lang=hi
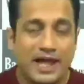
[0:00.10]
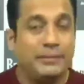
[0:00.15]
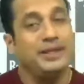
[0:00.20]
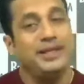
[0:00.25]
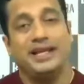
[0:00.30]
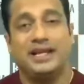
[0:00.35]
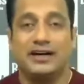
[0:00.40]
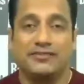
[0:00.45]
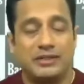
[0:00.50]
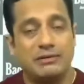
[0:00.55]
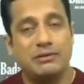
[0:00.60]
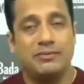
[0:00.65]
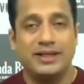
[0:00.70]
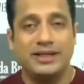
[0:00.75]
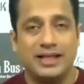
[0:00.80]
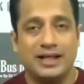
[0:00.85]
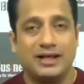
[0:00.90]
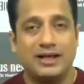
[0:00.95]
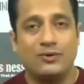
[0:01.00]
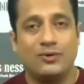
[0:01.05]
अभी एक हफ्ते में मैं
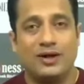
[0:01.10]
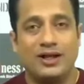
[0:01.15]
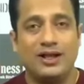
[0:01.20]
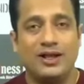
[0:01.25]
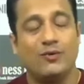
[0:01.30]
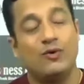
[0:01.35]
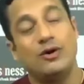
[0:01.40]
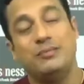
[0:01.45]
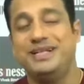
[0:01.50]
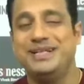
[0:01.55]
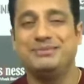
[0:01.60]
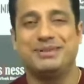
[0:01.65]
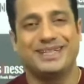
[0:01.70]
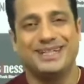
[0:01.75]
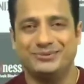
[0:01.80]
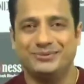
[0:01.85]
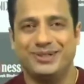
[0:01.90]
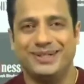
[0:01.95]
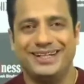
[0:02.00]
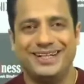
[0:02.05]
क्या करूंगा वो अभी नहीं
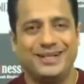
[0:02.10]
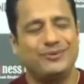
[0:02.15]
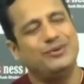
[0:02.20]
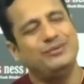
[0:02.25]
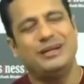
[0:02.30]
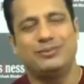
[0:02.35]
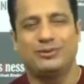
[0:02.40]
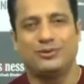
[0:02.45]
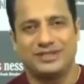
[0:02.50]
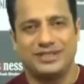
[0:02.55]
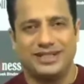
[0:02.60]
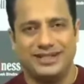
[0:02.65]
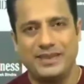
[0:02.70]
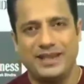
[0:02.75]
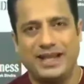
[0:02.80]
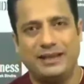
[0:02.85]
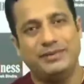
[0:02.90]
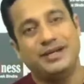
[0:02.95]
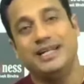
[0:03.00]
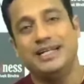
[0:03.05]
बताऊंगा वो अभी आप सोचना
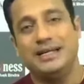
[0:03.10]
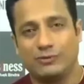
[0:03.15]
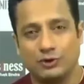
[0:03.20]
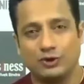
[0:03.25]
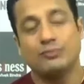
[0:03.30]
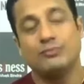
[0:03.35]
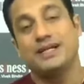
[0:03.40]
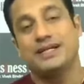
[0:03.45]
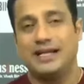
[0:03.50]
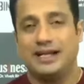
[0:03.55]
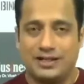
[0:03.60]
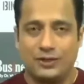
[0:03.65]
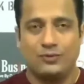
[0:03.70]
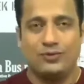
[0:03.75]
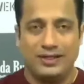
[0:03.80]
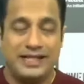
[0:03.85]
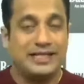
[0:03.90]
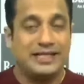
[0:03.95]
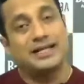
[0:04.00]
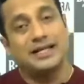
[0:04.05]
अभी खाली आप सोचो मैं क्या
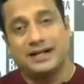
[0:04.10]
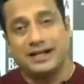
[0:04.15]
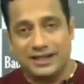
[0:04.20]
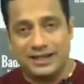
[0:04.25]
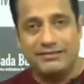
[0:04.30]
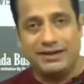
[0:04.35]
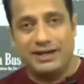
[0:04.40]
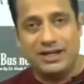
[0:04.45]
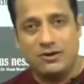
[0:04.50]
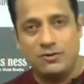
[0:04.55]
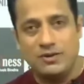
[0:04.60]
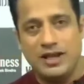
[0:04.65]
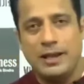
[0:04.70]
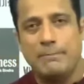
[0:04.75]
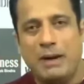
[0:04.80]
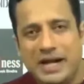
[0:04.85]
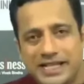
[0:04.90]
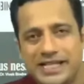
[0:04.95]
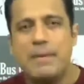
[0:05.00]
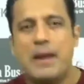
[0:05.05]
करूंगा क्या क्या करने वाला हूँ
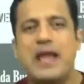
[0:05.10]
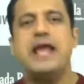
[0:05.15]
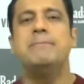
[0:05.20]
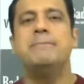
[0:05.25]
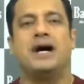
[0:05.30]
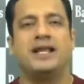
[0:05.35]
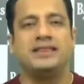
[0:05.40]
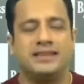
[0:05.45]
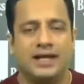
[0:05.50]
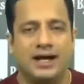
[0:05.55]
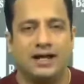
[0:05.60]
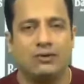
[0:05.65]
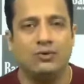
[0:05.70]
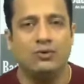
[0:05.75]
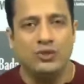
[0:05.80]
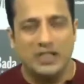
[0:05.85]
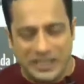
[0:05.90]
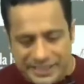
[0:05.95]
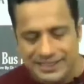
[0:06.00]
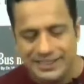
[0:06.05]
भाई साहब ईमानदार
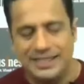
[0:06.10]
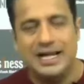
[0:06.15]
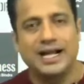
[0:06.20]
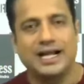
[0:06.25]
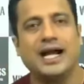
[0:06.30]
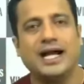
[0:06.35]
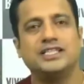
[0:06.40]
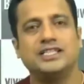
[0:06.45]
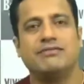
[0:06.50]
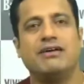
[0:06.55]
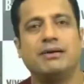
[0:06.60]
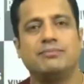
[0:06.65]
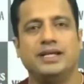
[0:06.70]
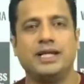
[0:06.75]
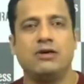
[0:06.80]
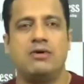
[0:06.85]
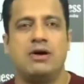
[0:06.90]
हूँ इसलिए आकर आज जवाब दे